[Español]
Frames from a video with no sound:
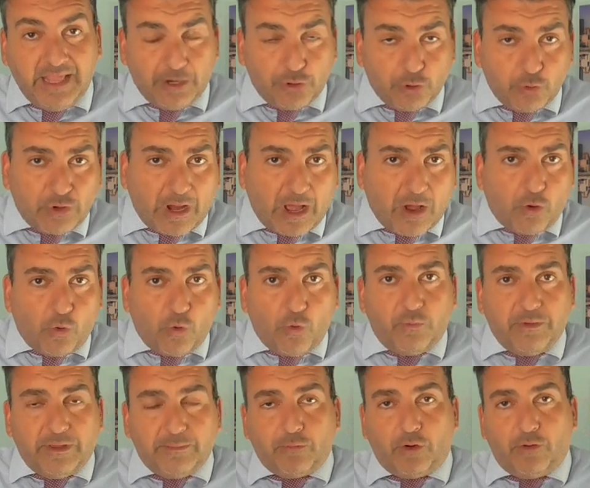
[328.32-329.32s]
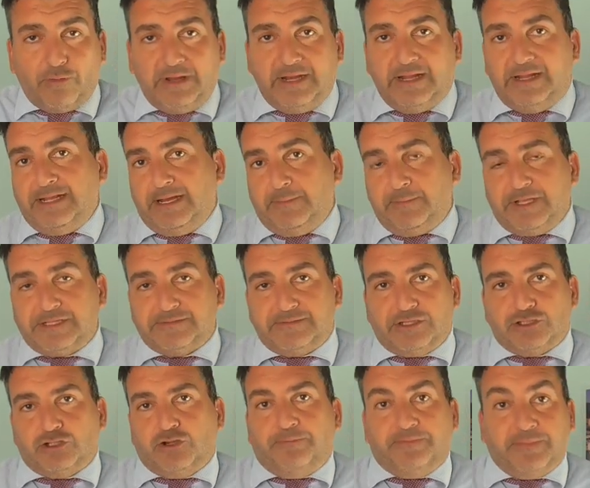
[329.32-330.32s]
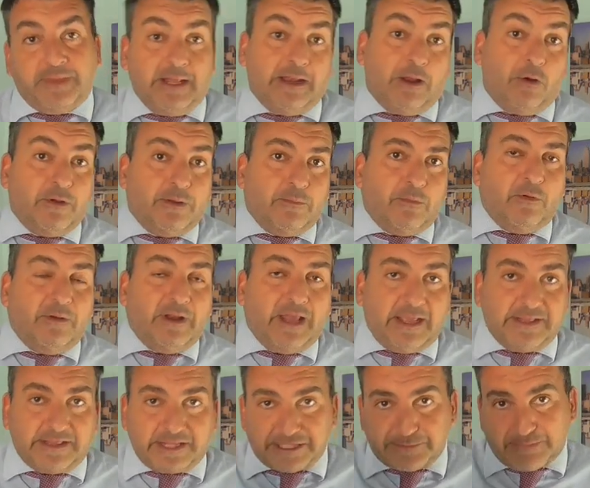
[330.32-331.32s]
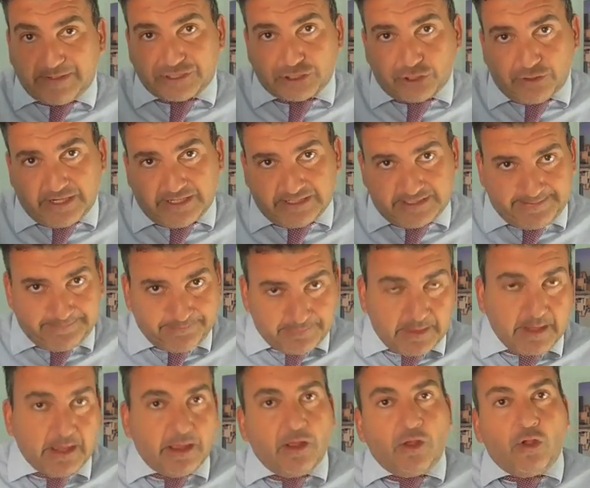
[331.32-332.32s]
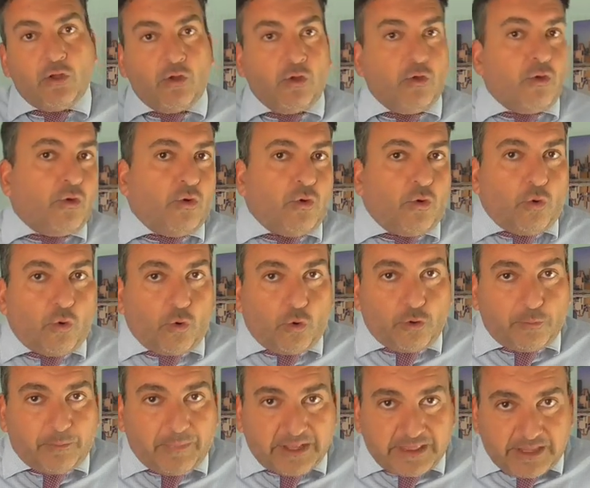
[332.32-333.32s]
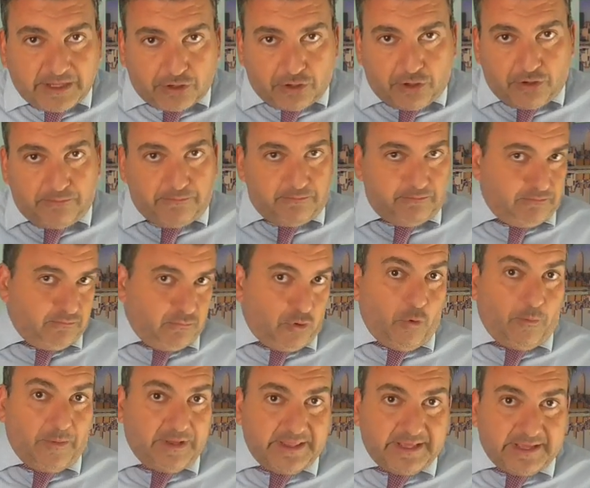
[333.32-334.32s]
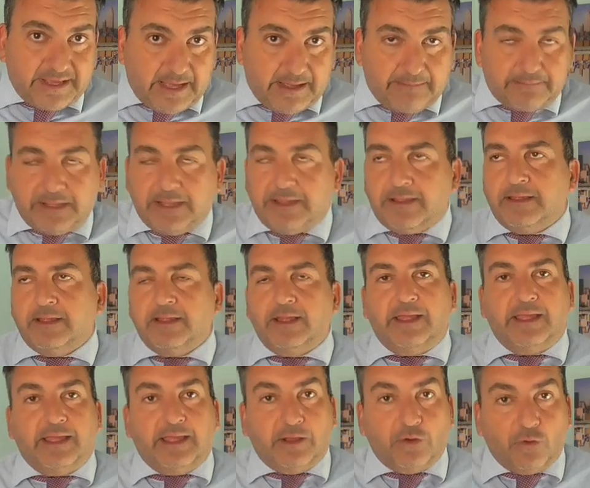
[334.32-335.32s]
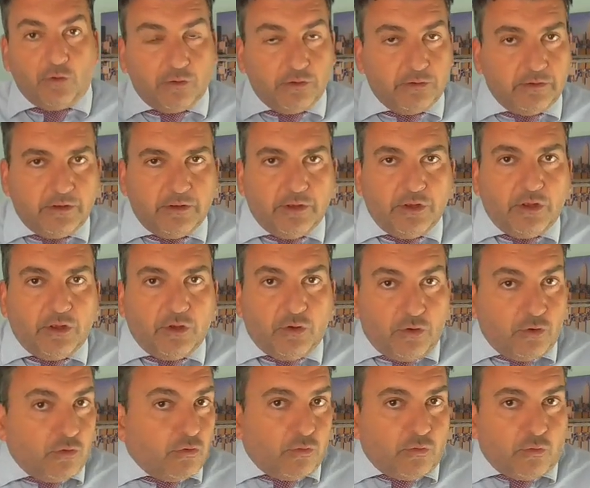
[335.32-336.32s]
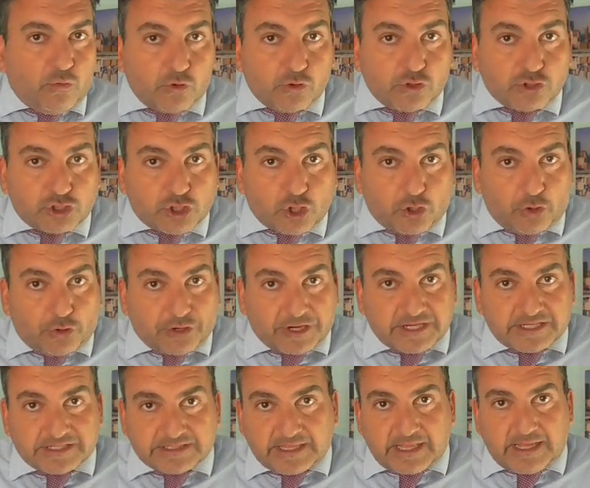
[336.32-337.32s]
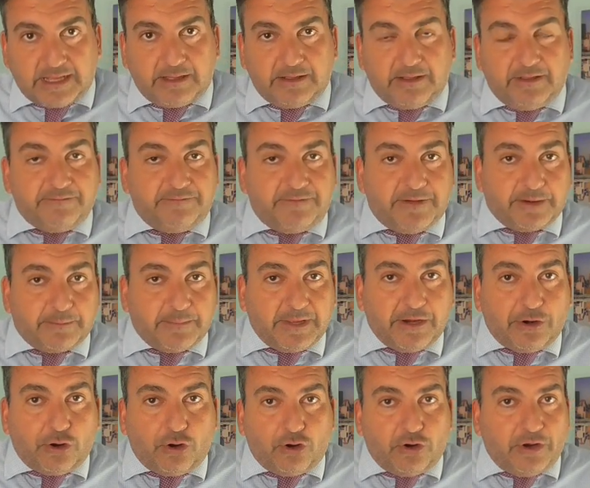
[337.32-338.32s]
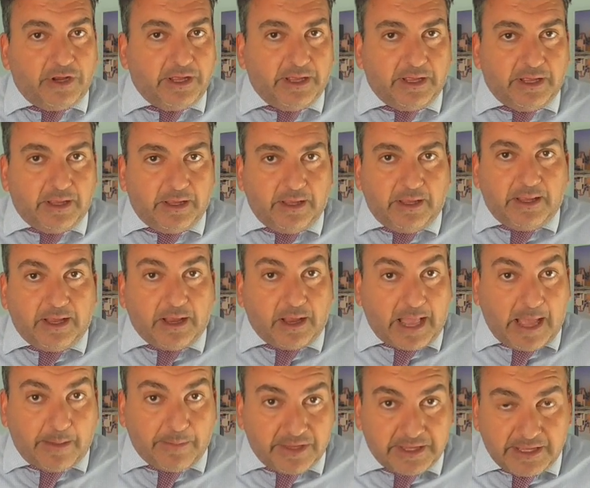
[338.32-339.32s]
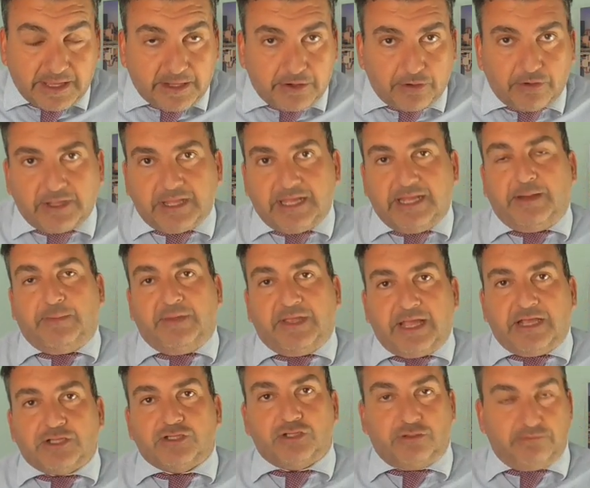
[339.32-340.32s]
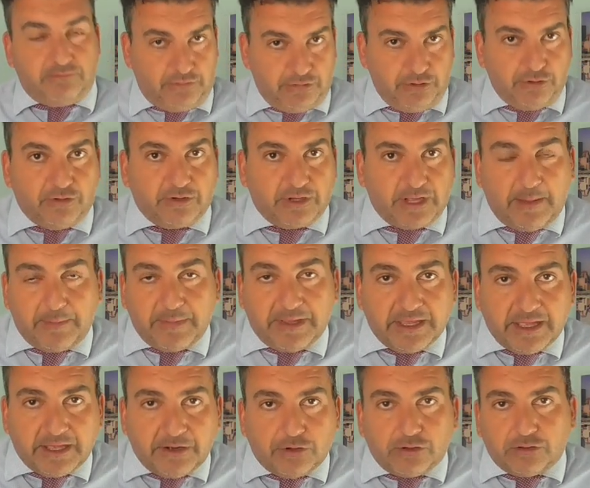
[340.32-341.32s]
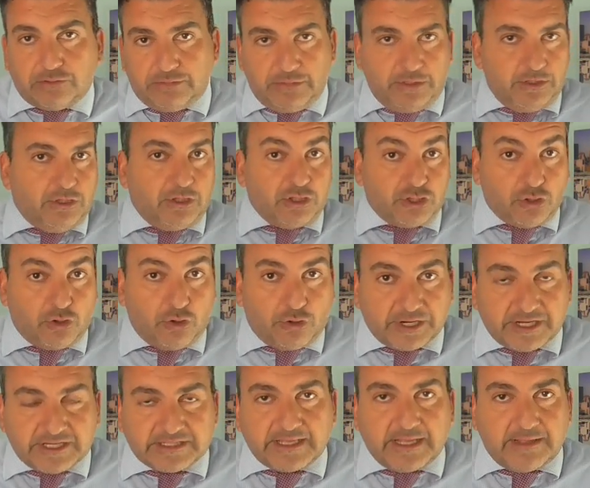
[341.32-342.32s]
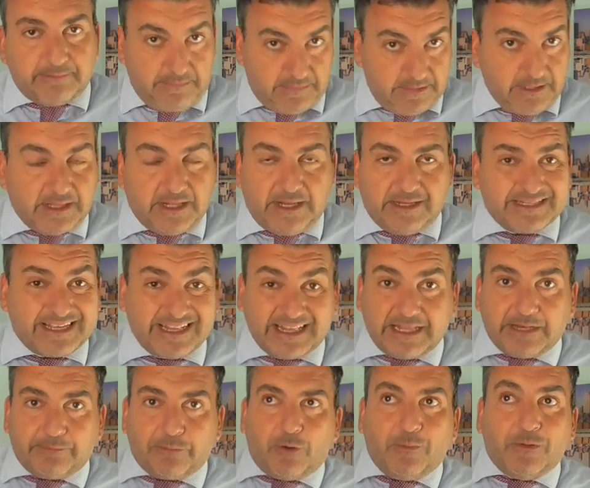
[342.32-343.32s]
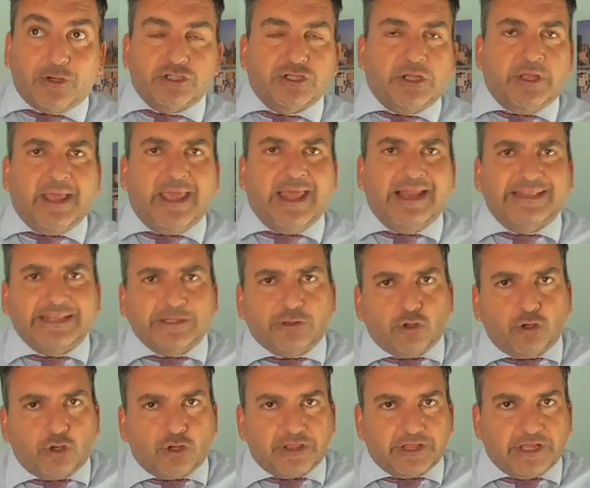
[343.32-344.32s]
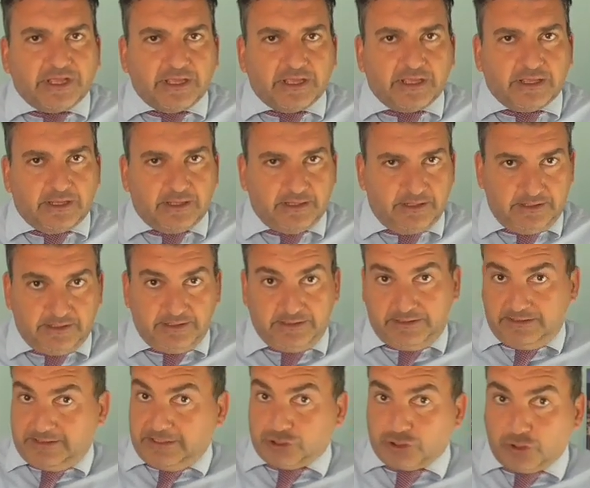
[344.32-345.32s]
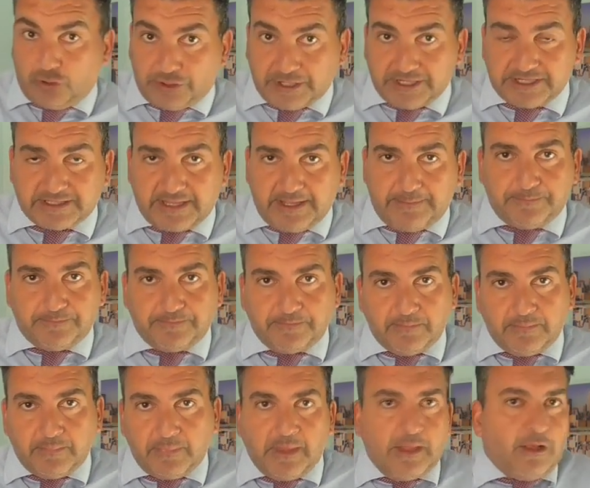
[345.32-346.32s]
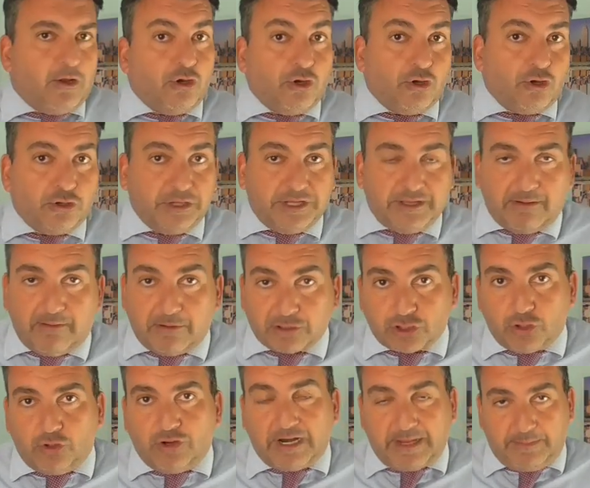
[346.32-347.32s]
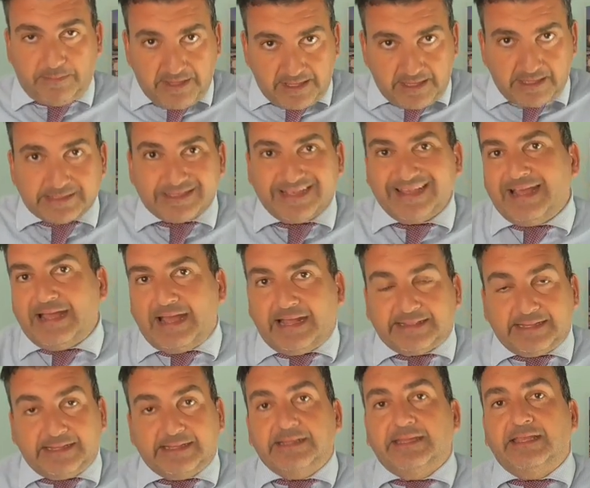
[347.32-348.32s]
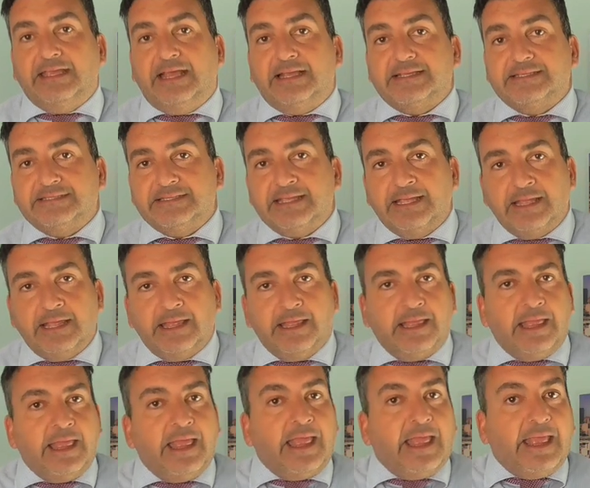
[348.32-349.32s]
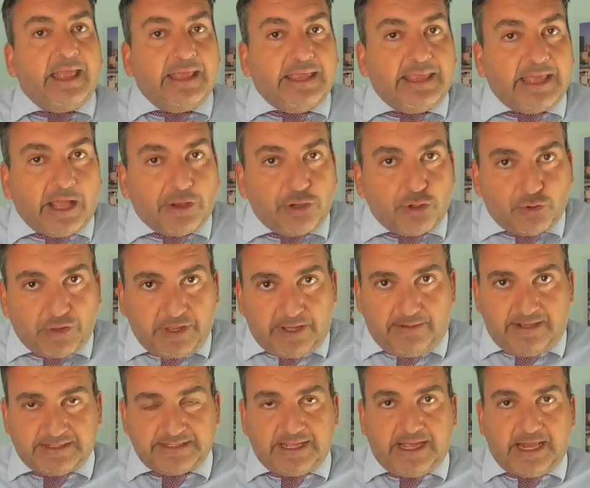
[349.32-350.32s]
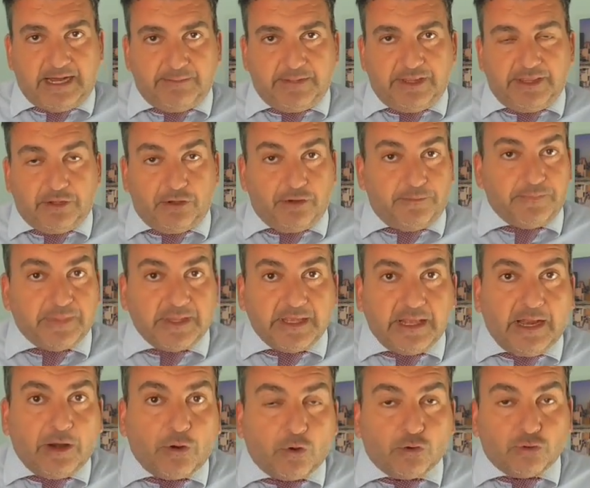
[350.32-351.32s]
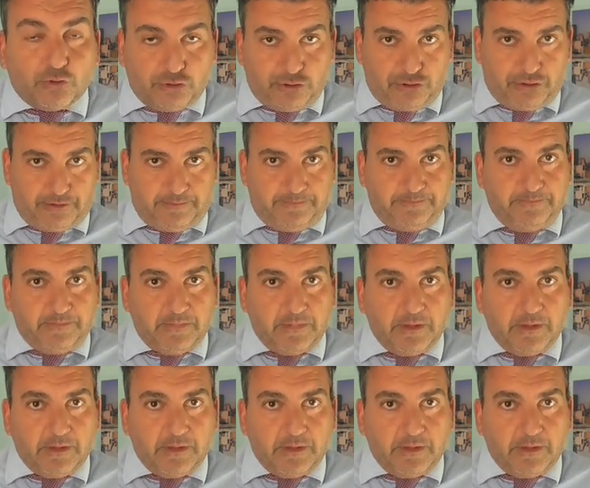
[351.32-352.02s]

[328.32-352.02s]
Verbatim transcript: en una UBI móvil en el País Vasco. En la UBI móvil hay tres personas. Un médico o médica, eh, un socorrista, enfermero, eh, camillero, que era mi caso, yo camillero, socorrista, tenías que tener por lo menos el título de, de socorrista. No llevabas solo la camilla, atendías y ayudabas al médico y el conductor.